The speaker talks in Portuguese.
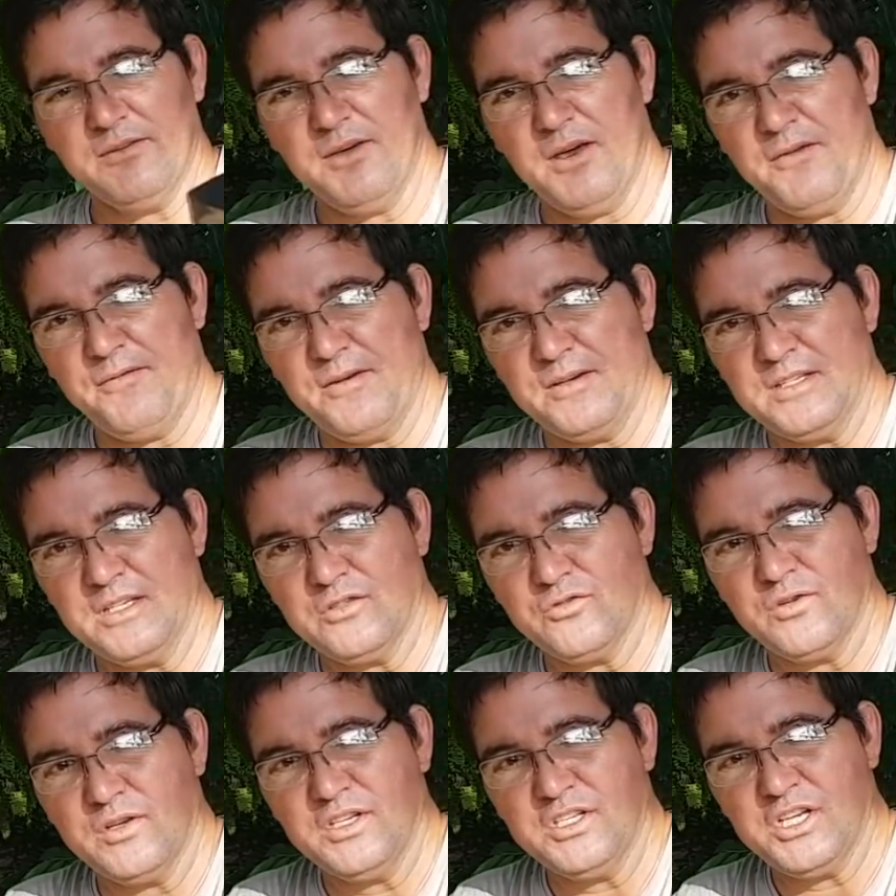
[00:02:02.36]
venha fazer
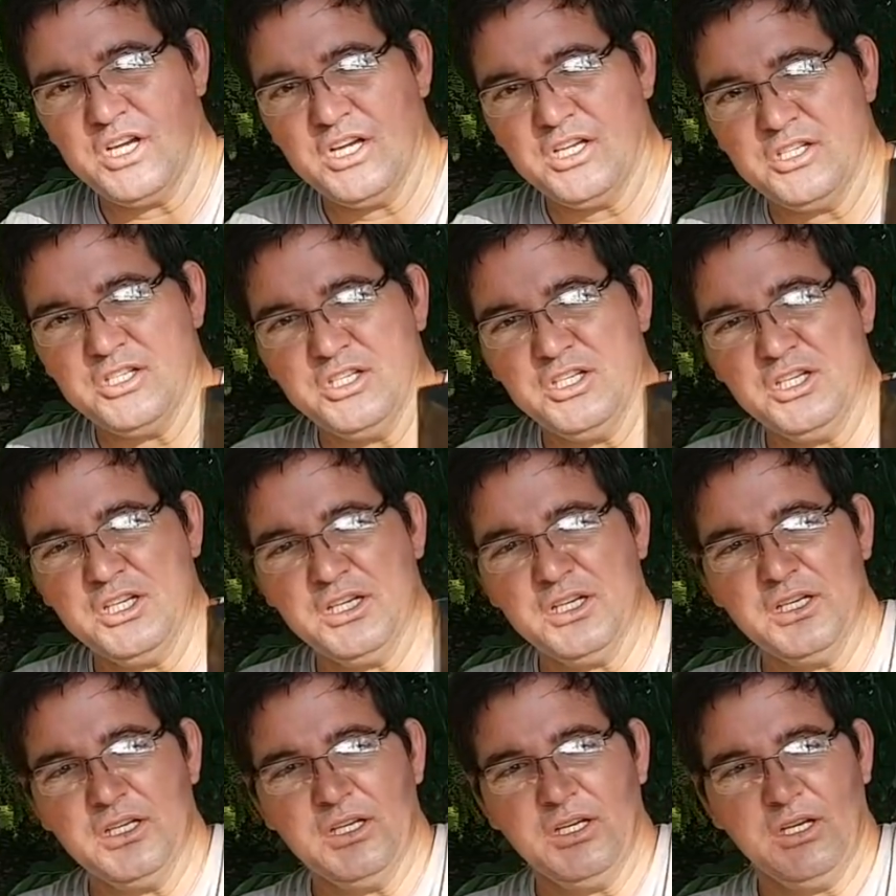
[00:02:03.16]
sua
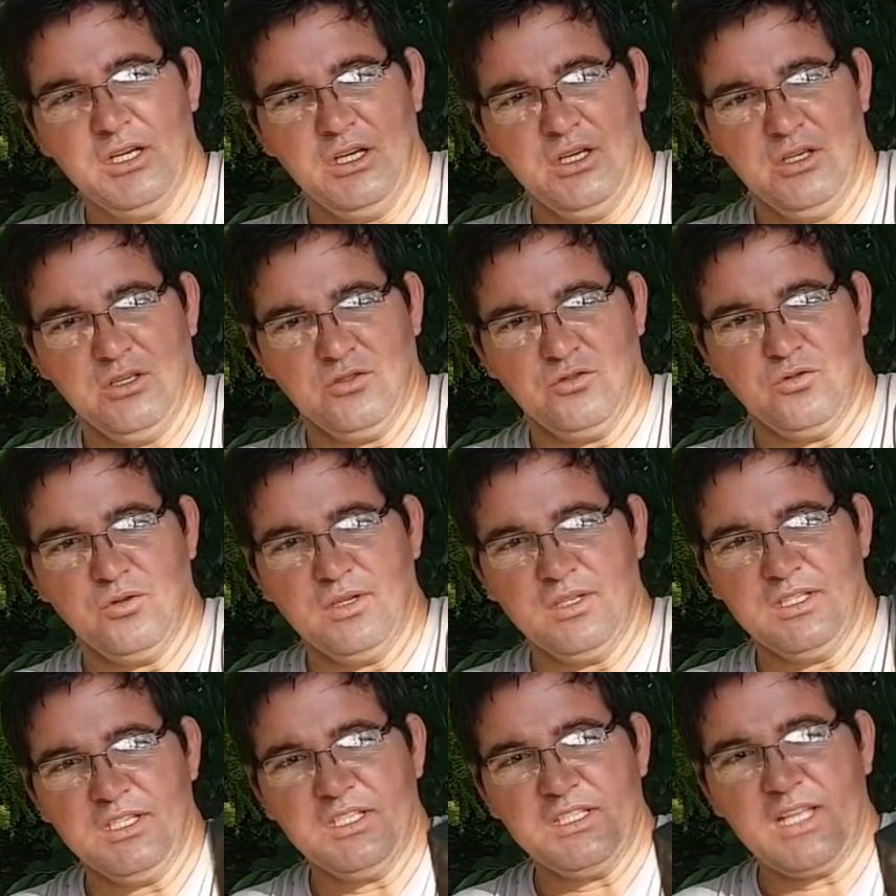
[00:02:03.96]
enxertia,
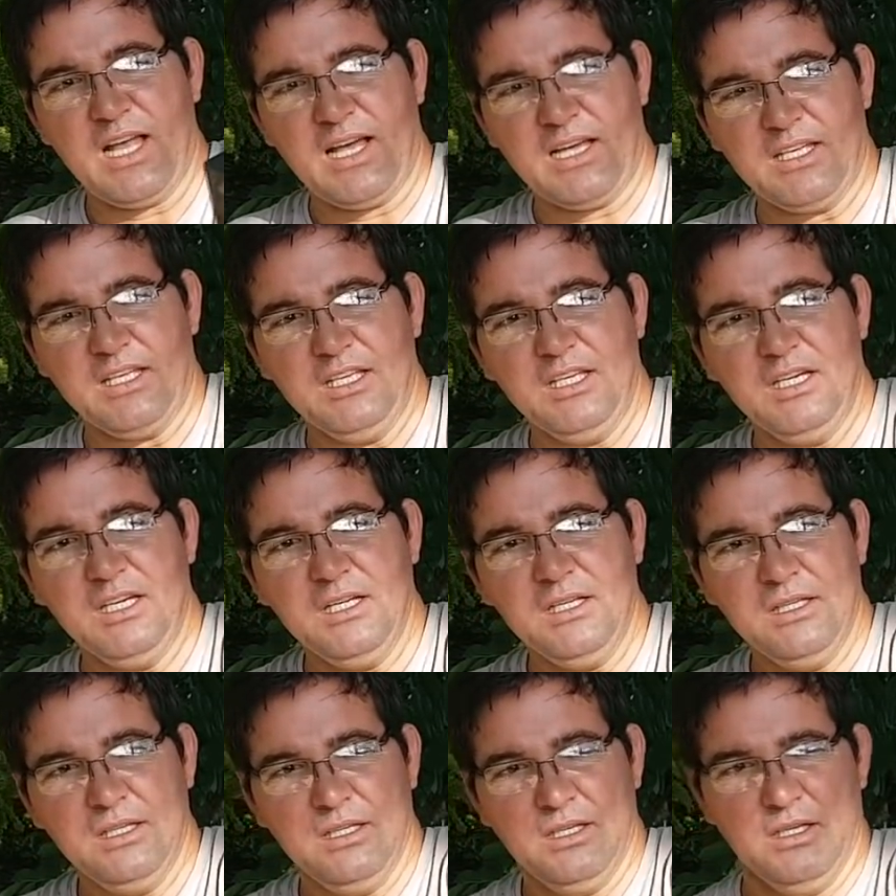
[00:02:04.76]
suas estaquias
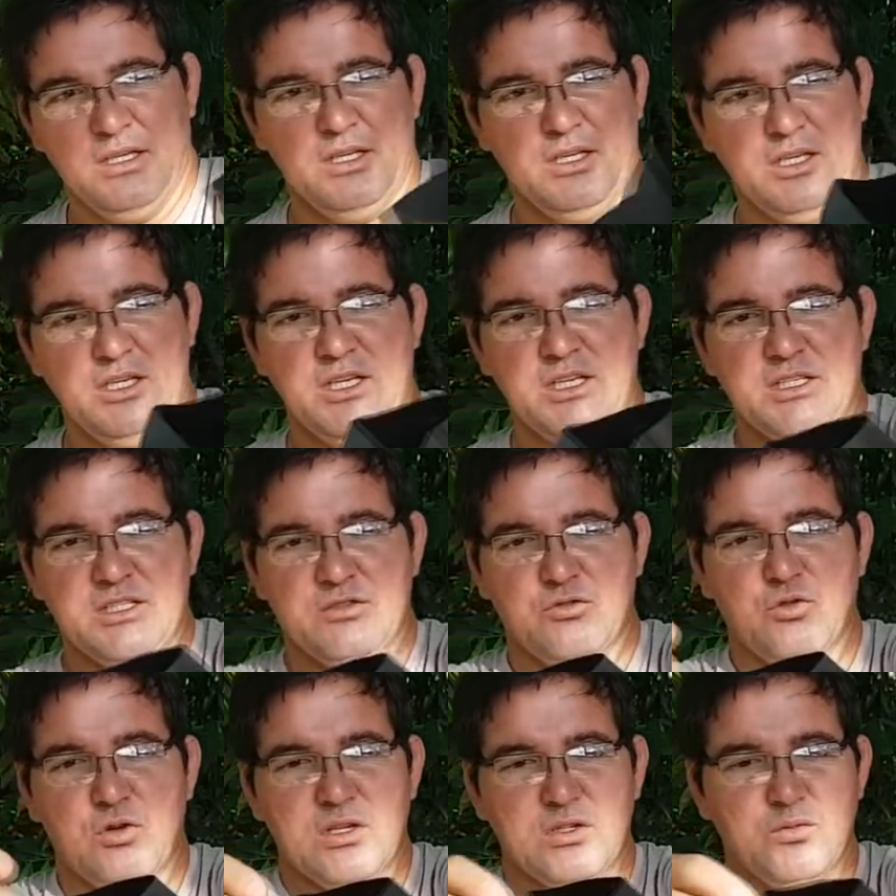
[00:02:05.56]
e
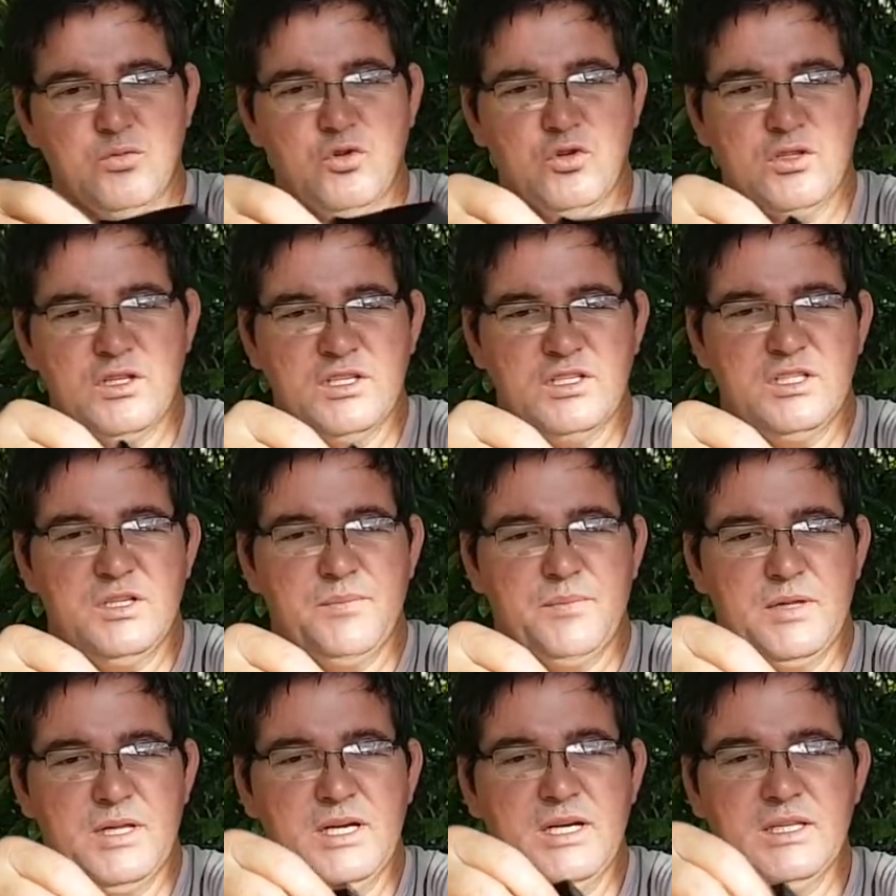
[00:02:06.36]
suas mudas de
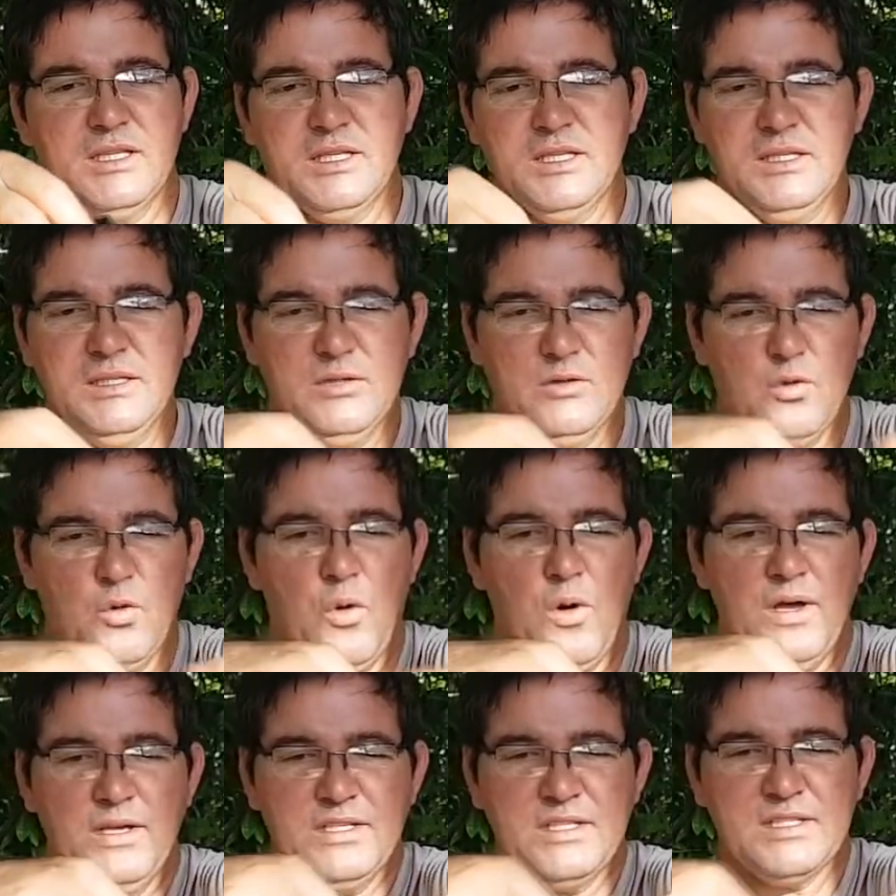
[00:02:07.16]
planta
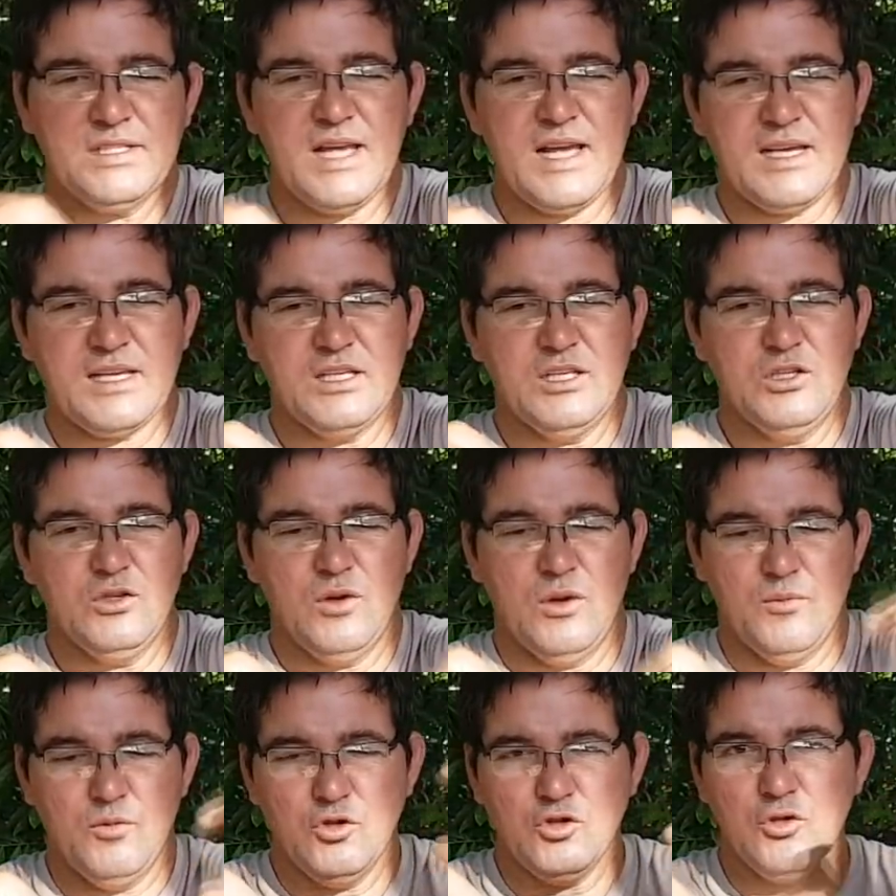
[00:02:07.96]
com esse saquinho.
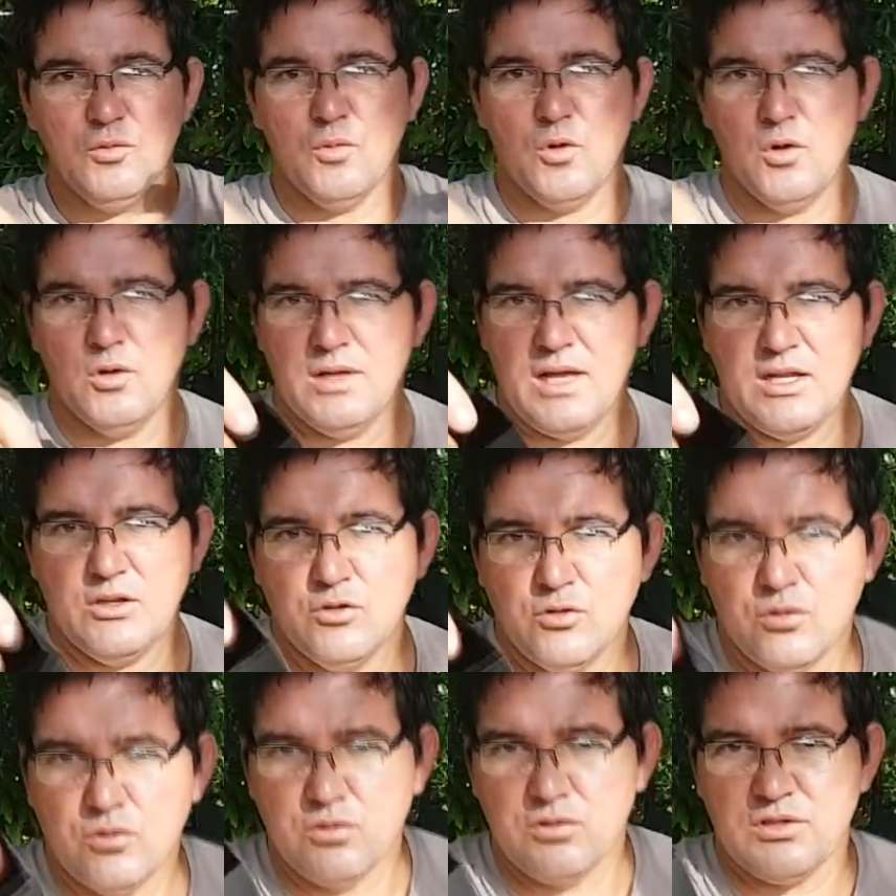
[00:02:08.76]
É muito bom. Lá
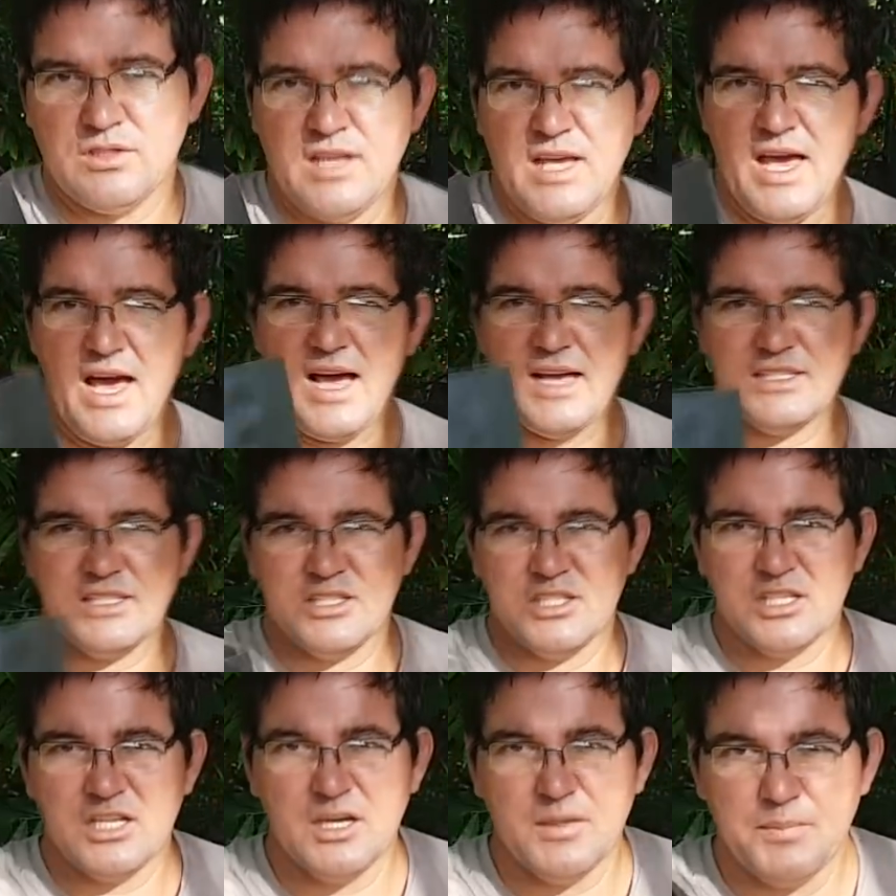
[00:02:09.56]
no Ceasa
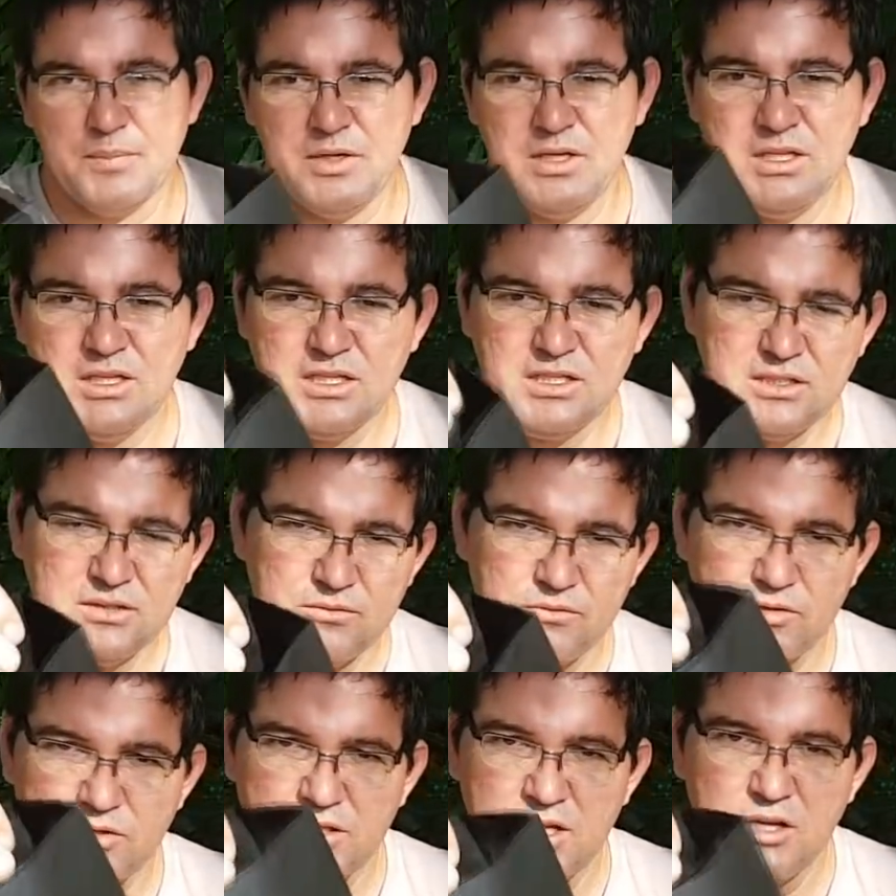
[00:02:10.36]
de Campinas
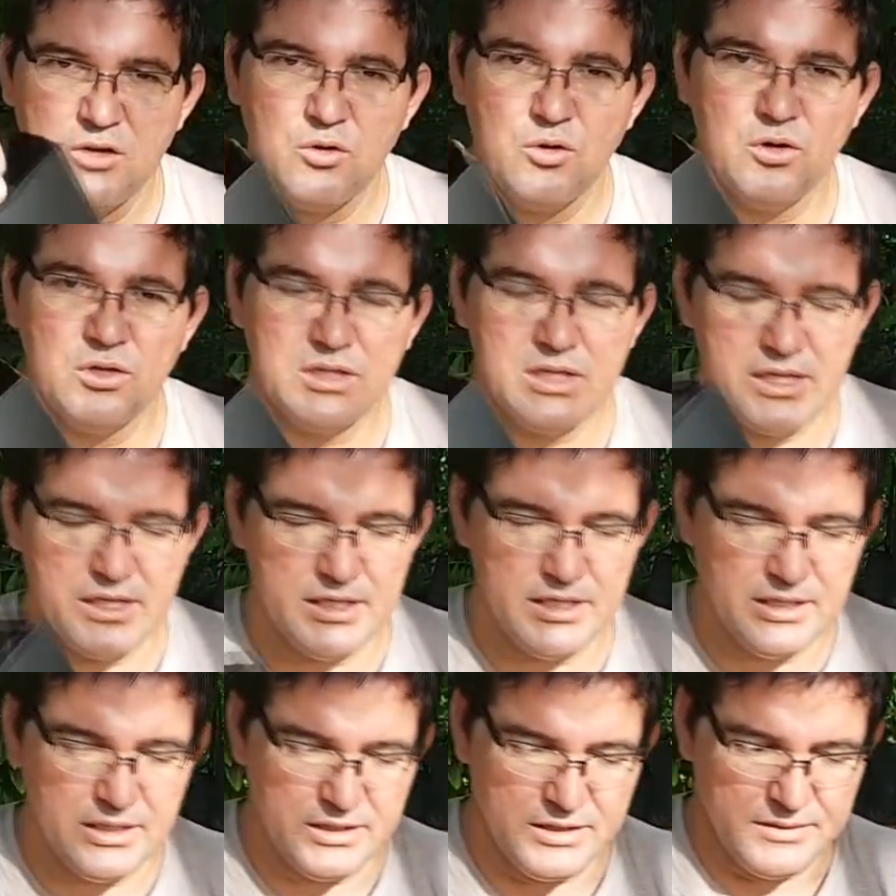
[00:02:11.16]
você encontra
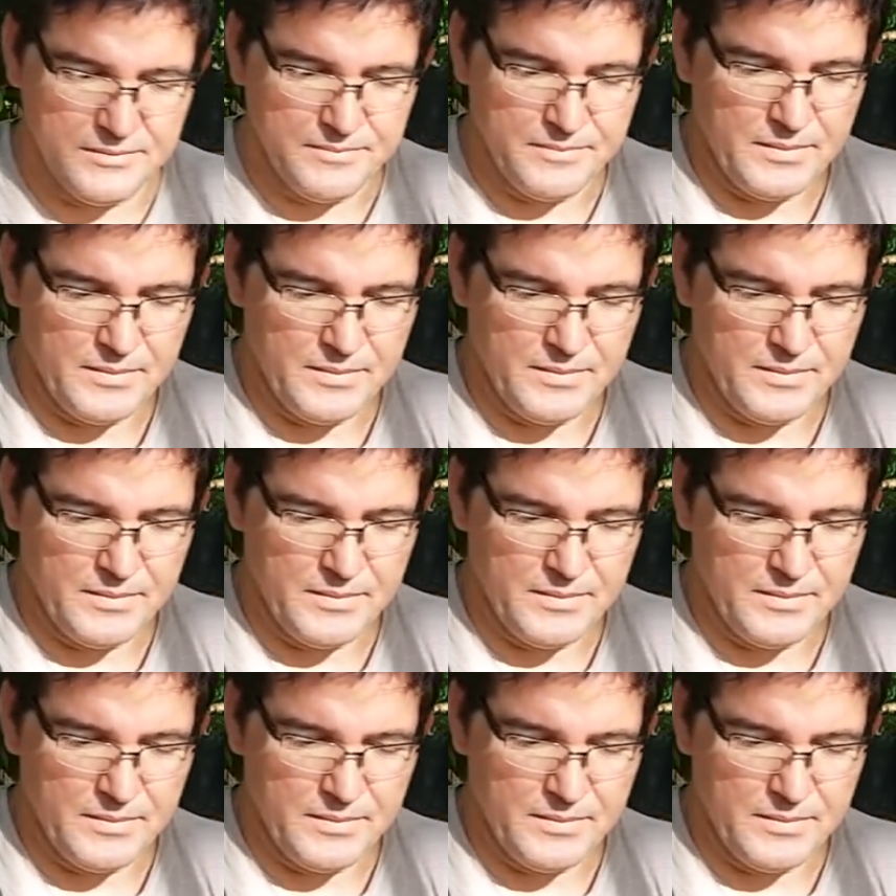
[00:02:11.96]
ele.